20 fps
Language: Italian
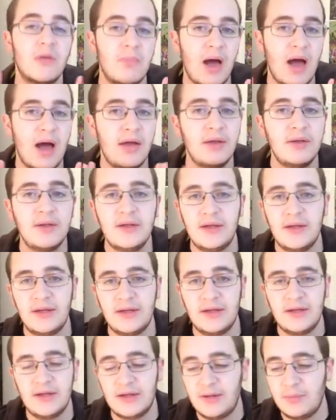ma eh,
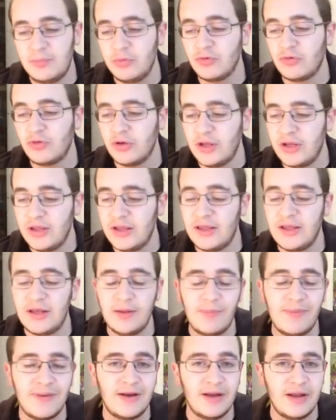appunto ne,
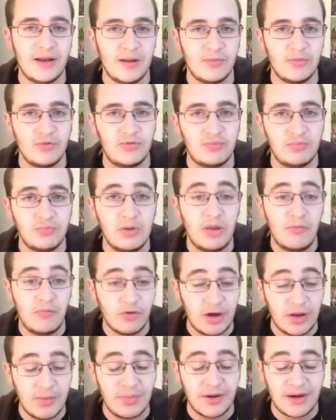ne, parleremo, ne
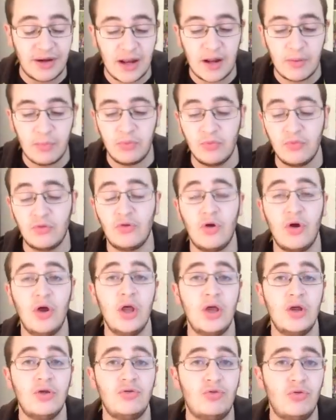vorrei parlare appunto
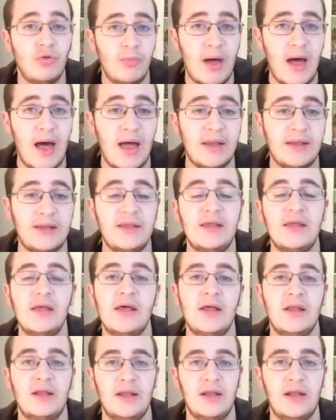domani
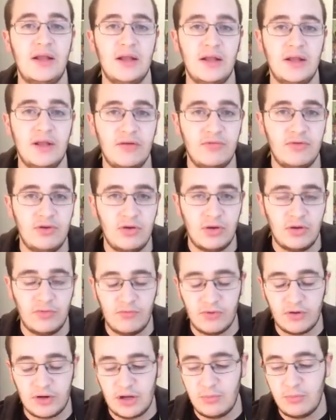nel, nel video che
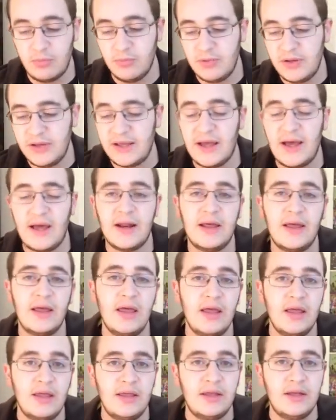vorrei pubblicare
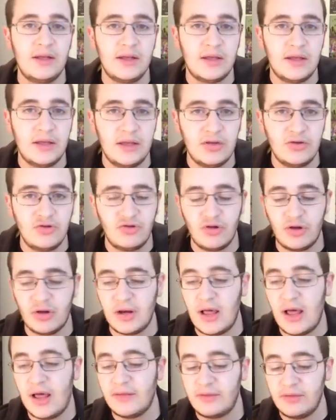in, in,
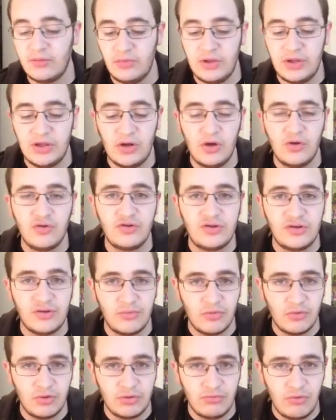giornata. Quindi oggi
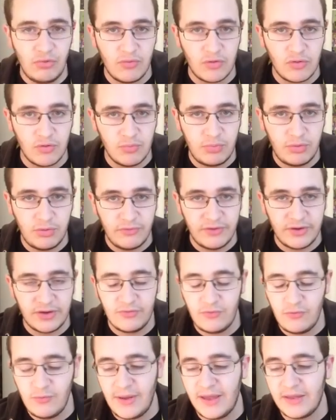siamo qui di nuovo con Polvere e
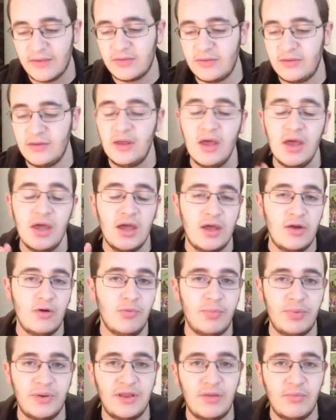Fumetti e
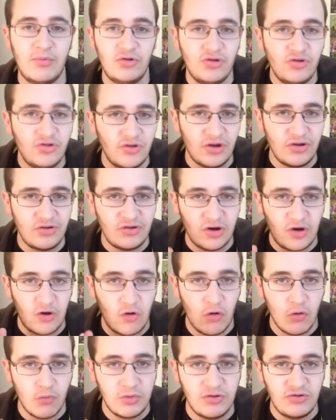non perdiamoci in ciance,
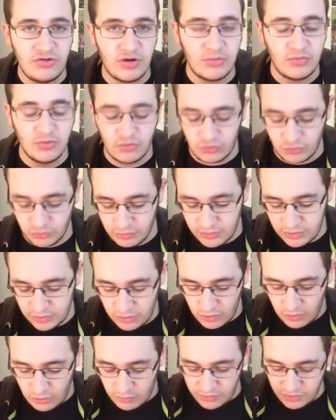cominciamo
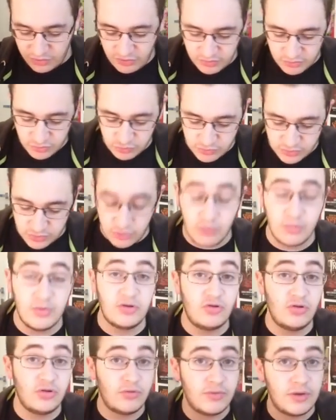subito. Cominciamo subito come
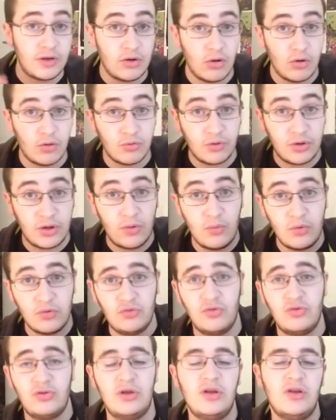al solito vi ricordo che qua
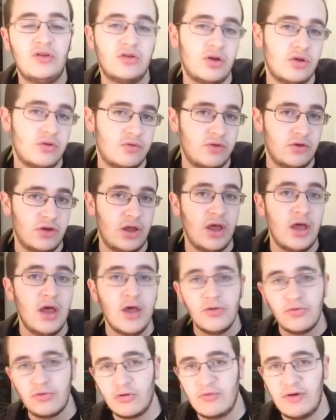sotto in descrizione
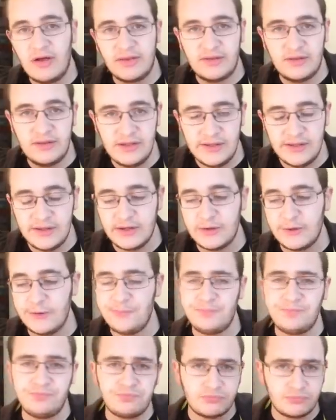trovate i
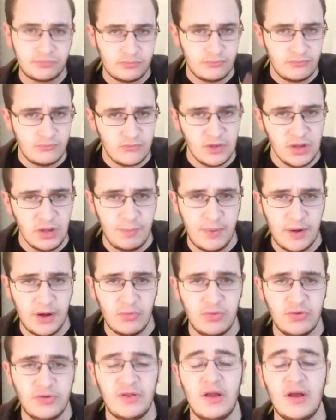link per
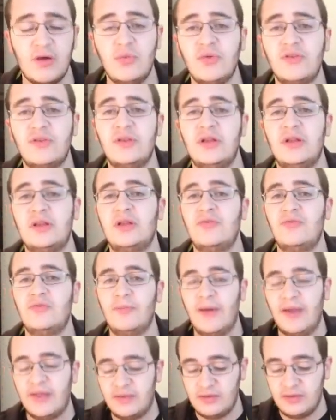acquistare questi ed altri
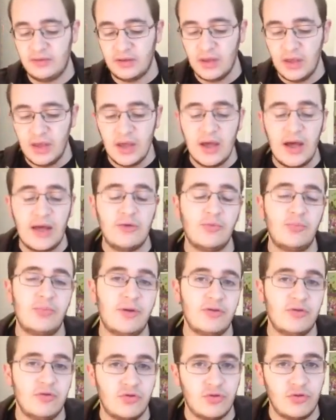fumetti ad un
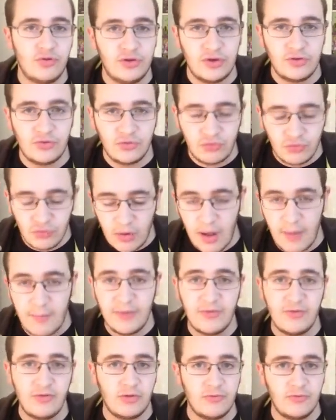prezzo scontato su
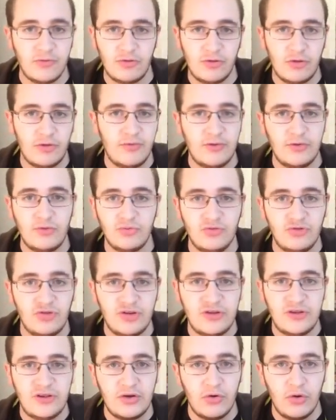Amazon, ho visto che ho fatto un
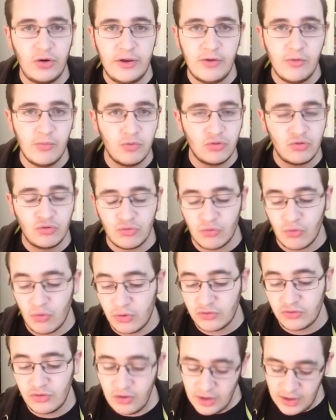gesticolio
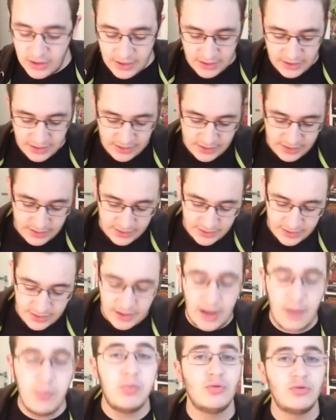mostruoso, eh,
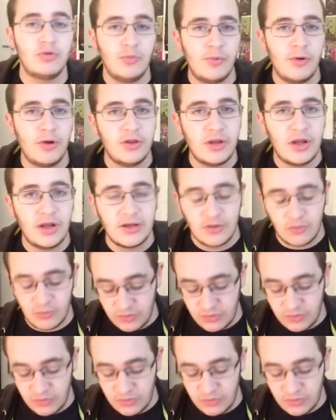appunto però direi di